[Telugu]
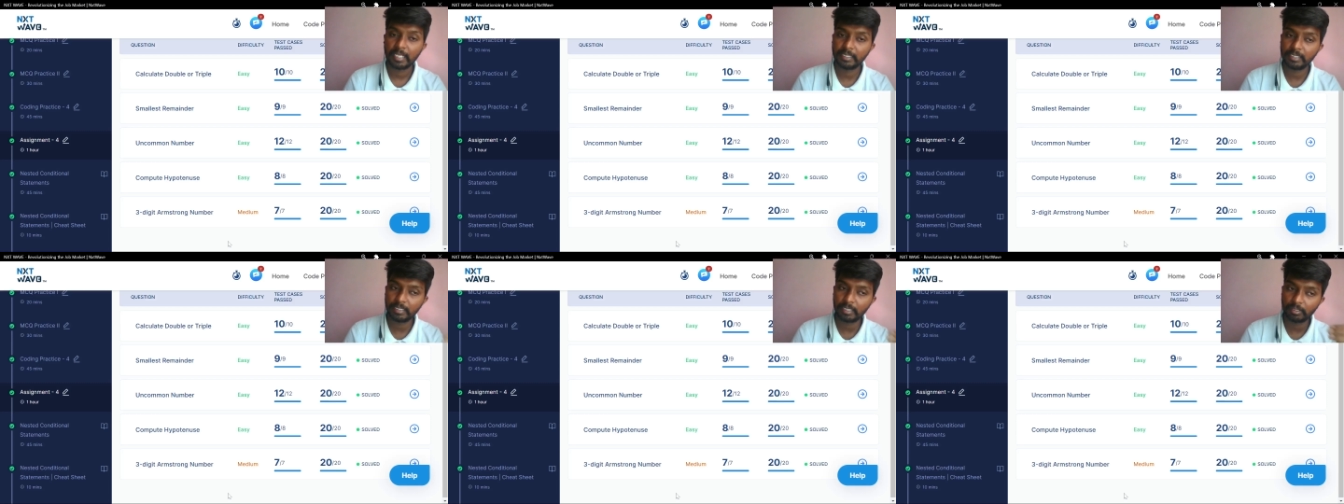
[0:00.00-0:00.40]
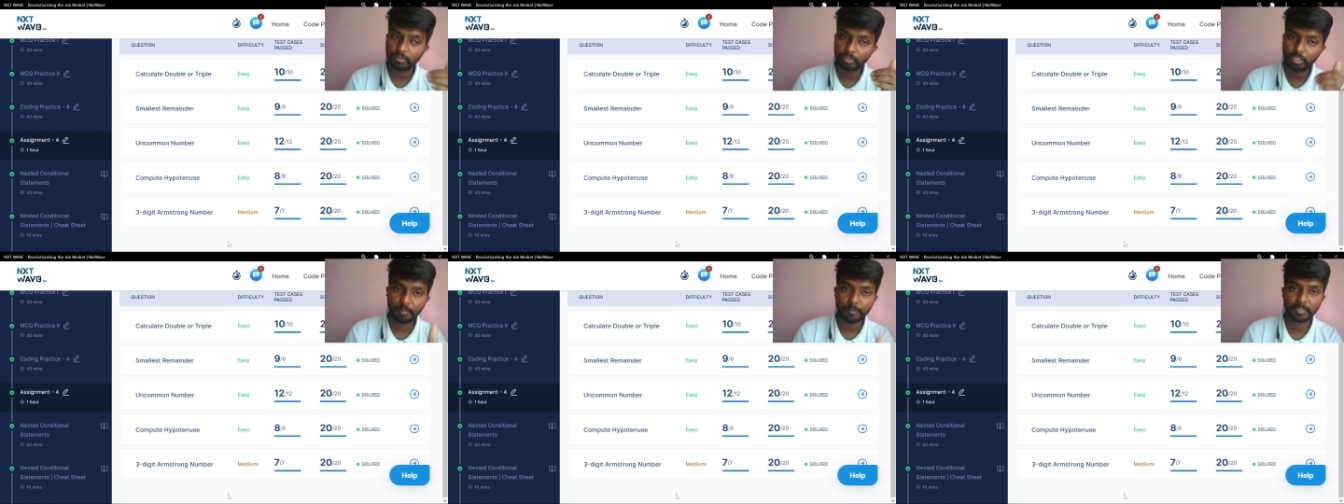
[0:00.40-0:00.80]
అది
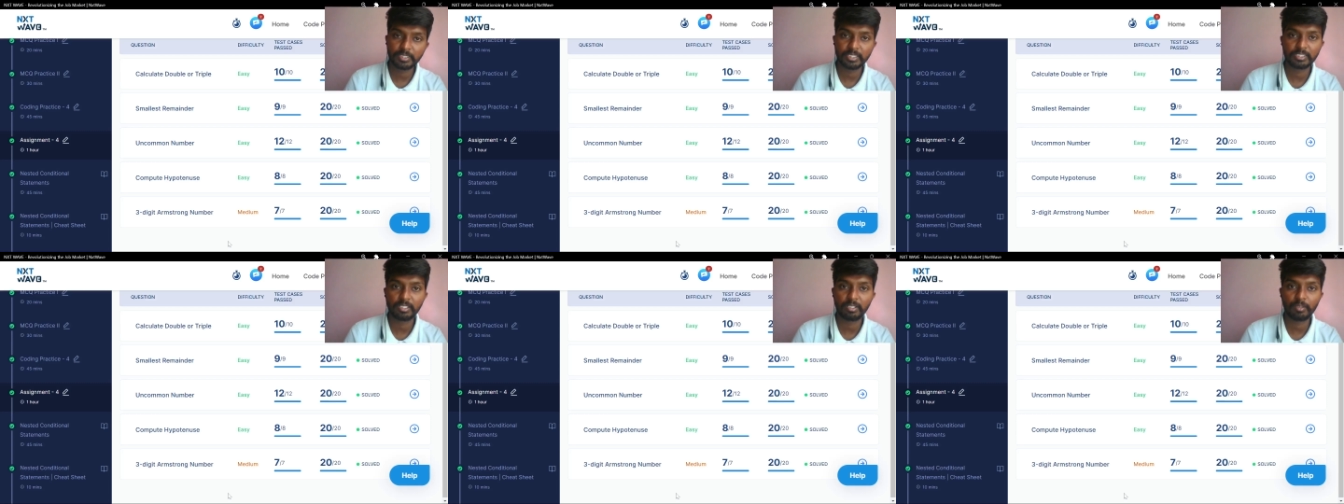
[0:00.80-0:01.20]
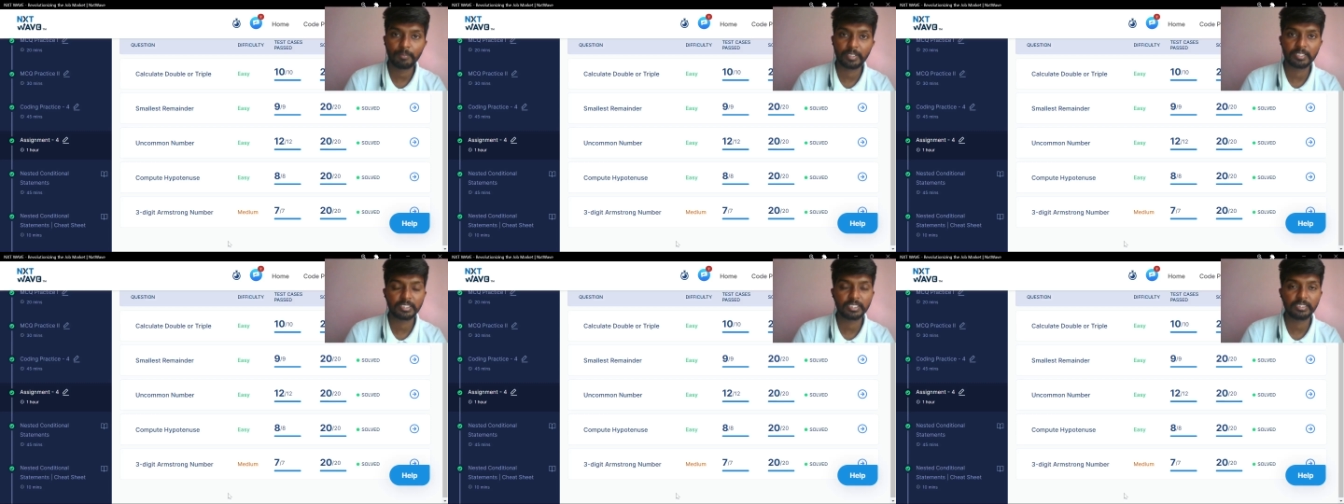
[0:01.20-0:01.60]
నాకు కామెంట్ సెక్షన్లో
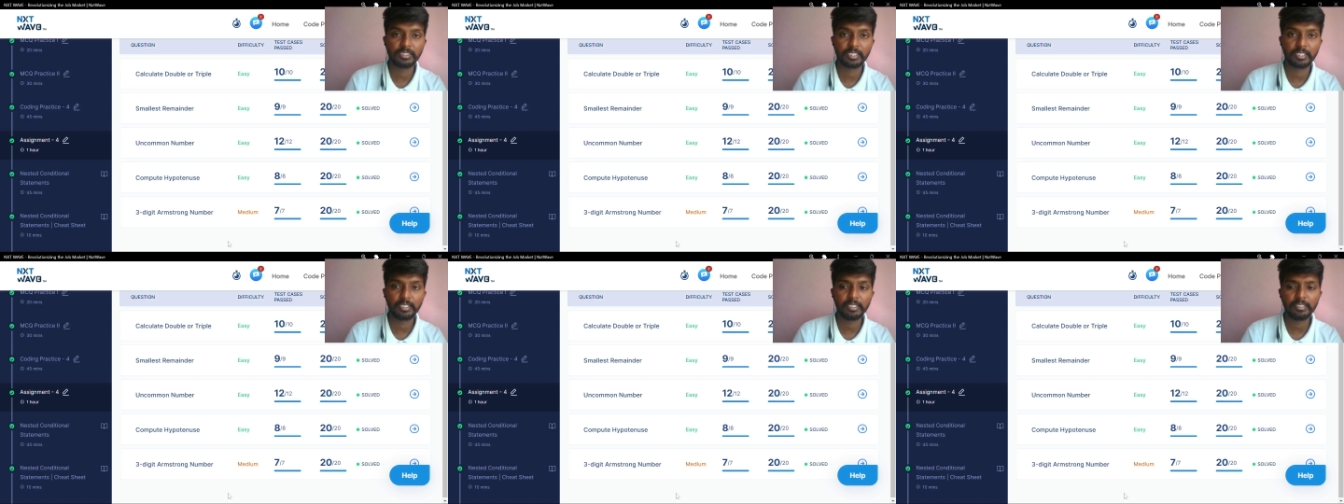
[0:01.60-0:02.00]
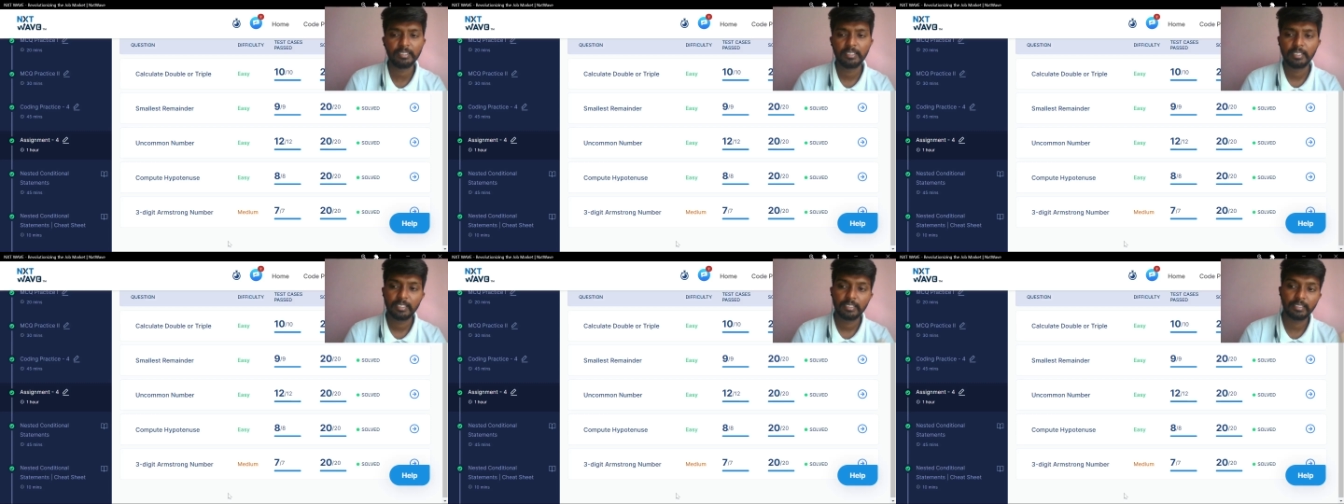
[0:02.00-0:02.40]
మెన్షన్ చేయండి
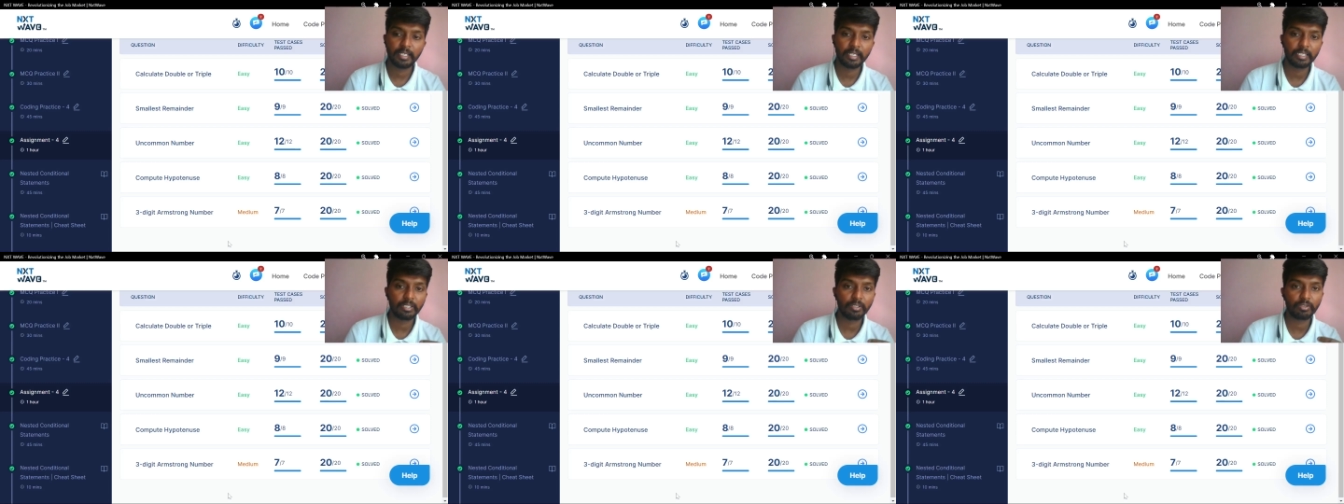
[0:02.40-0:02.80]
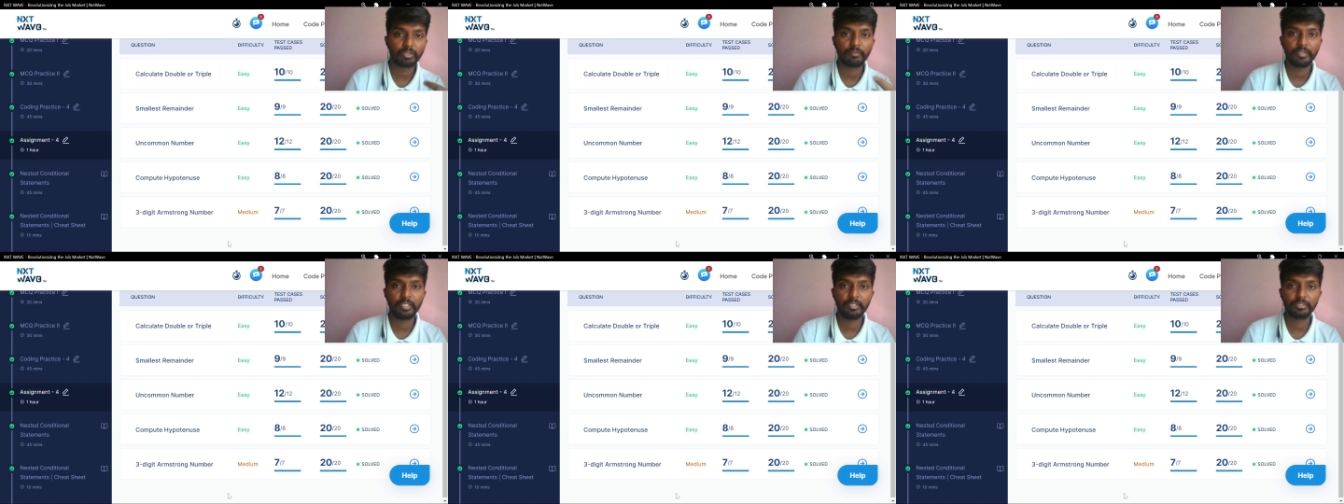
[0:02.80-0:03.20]
దాన్ని కూడా
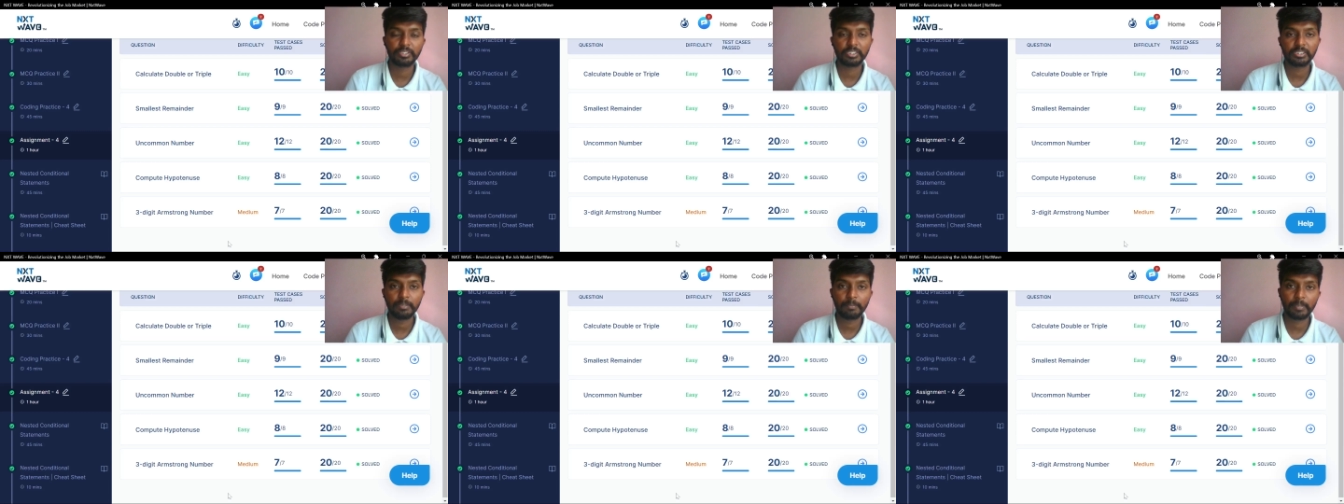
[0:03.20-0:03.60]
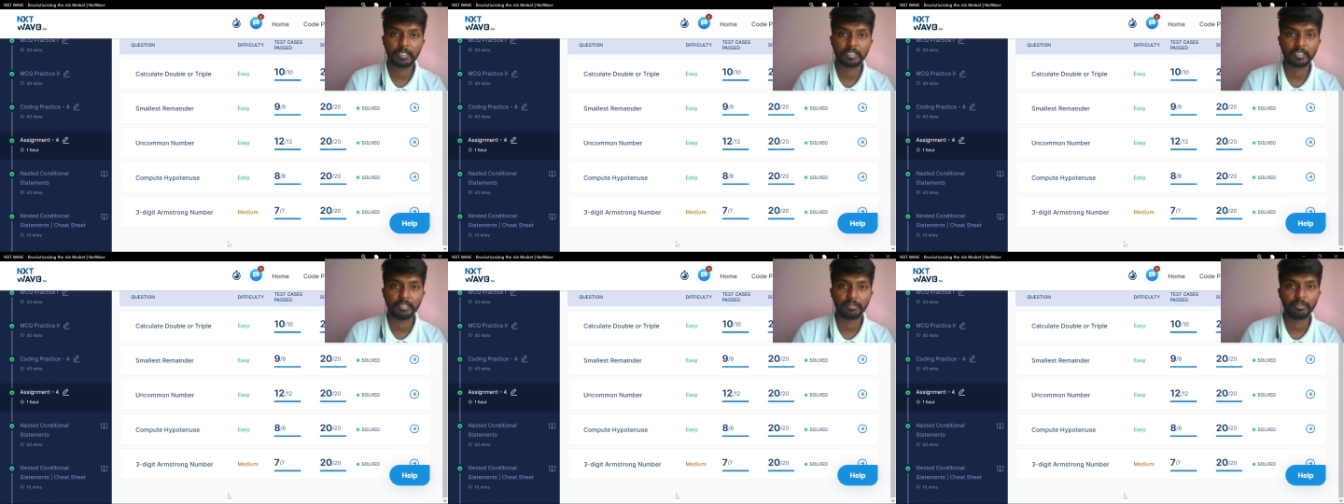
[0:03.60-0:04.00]
ఒక వీడియో చేసి
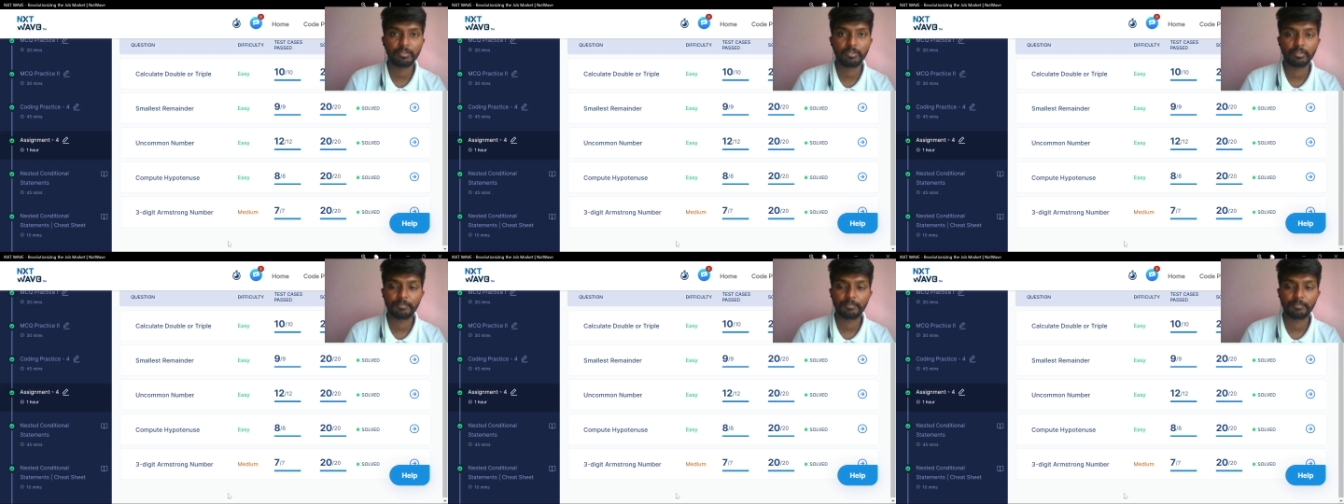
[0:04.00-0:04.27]
పెడతాను